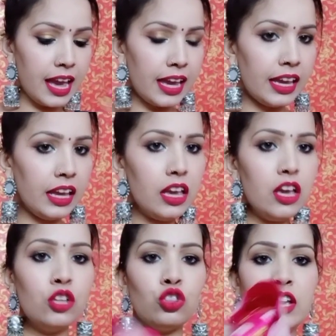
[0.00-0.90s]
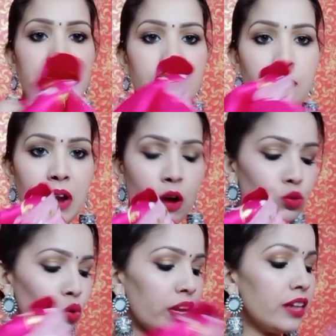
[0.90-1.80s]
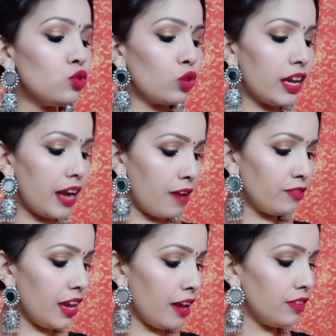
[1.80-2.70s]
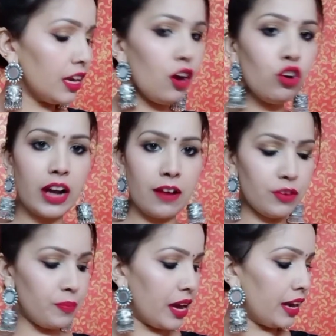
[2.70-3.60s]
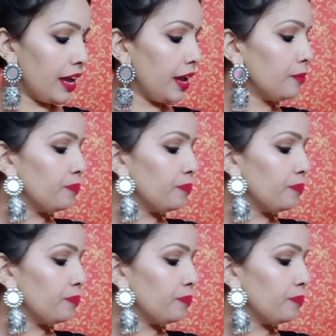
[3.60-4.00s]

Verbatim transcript: आएगी तो ये इसका ब्लाउज हो गया जो कि काफी हैवी है और काफी प्यारा है